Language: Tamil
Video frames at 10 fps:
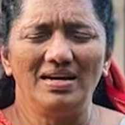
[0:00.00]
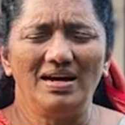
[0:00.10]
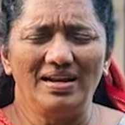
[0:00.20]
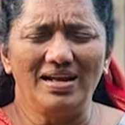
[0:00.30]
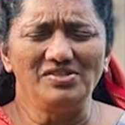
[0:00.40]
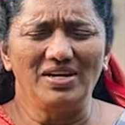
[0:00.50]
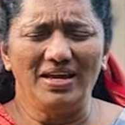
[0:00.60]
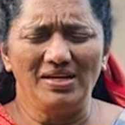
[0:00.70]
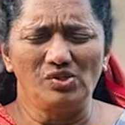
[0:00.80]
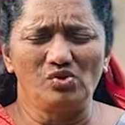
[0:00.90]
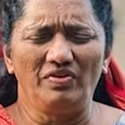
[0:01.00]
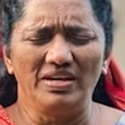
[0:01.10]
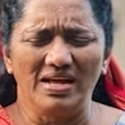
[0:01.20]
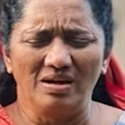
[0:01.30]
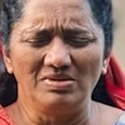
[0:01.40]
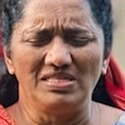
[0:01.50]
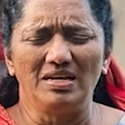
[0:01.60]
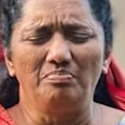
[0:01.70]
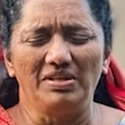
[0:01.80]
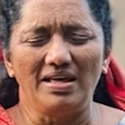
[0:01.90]
ராஜா இயேசுவின்
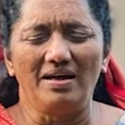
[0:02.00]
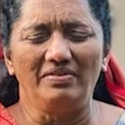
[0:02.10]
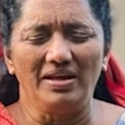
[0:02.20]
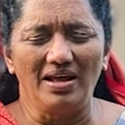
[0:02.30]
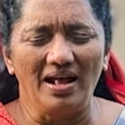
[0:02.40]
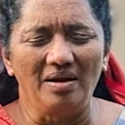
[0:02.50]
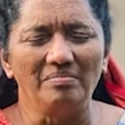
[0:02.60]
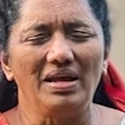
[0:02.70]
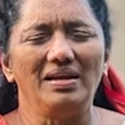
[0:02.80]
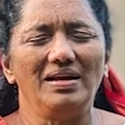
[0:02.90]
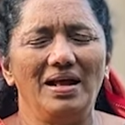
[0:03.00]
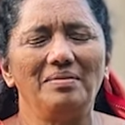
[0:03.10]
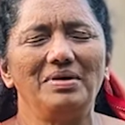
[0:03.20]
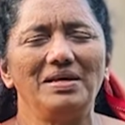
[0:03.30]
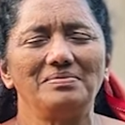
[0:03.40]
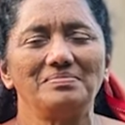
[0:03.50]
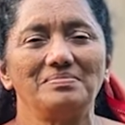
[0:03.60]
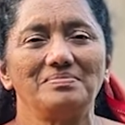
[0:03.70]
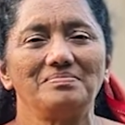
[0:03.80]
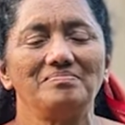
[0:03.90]
நாமத்தில் பிதாவே ஆமே ஆமே
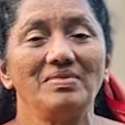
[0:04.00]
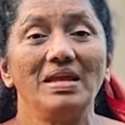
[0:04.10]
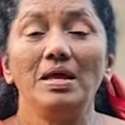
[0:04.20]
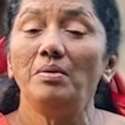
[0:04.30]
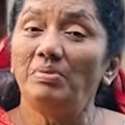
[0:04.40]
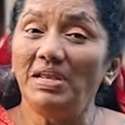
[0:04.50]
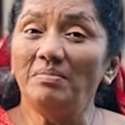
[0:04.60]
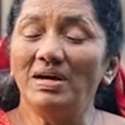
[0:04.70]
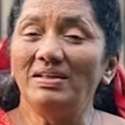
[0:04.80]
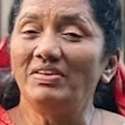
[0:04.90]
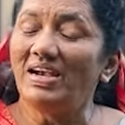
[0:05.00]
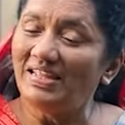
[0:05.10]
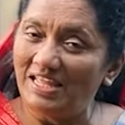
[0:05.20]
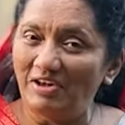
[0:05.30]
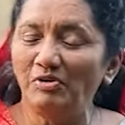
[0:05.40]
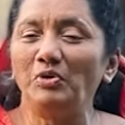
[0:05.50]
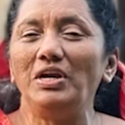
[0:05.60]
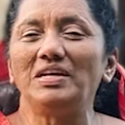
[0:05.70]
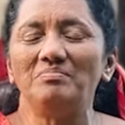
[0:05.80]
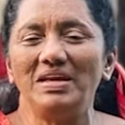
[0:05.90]
பிரியமானவர்களை தேவன்
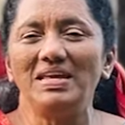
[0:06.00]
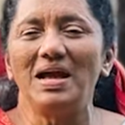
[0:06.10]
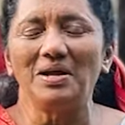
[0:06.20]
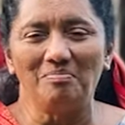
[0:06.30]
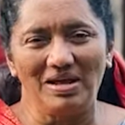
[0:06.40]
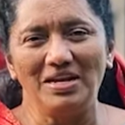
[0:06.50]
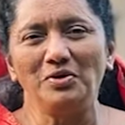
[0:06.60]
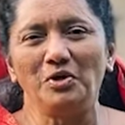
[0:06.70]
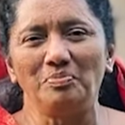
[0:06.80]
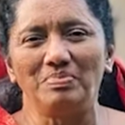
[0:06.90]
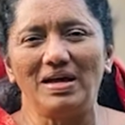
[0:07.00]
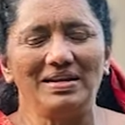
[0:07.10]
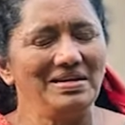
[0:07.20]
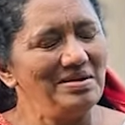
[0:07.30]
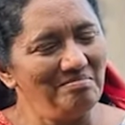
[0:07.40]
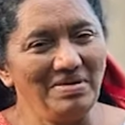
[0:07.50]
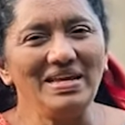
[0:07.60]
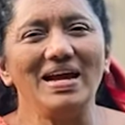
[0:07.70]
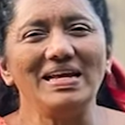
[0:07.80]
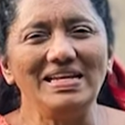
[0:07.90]
உங்களுக்கு மெய்யாக பலம் கொடுப்பார்
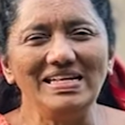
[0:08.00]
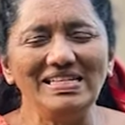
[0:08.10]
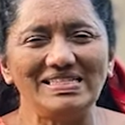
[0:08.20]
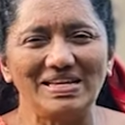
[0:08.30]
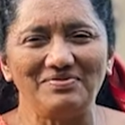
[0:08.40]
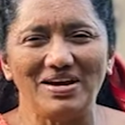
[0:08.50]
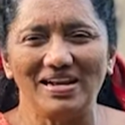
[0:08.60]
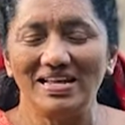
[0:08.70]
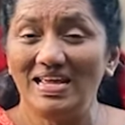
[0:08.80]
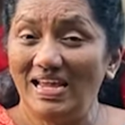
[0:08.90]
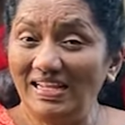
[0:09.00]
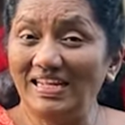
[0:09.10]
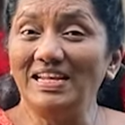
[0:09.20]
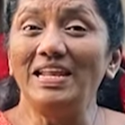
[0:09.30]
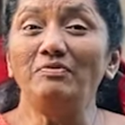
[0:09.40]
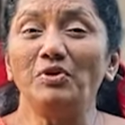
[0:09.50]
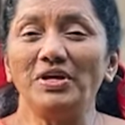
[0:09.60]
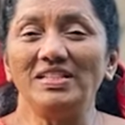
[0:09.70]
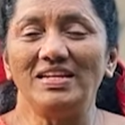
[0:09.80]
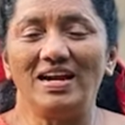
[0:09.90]
மெய்யாக நீதி செய்வார் இந்த நினைவோடு
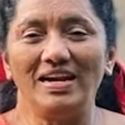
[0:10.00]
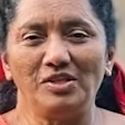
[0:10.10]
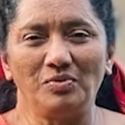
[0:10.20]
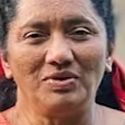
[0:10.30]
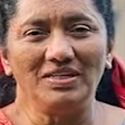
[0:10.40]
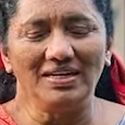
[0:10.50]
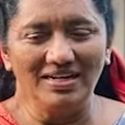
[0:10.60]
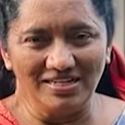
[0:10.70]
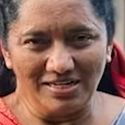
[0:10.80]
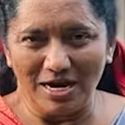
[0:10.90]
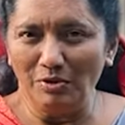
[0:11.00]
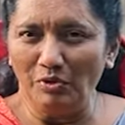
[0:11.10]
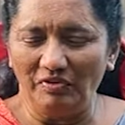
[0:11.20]
இந்த நாளை துவங்குங்கள் இந்த நாள் ஒரு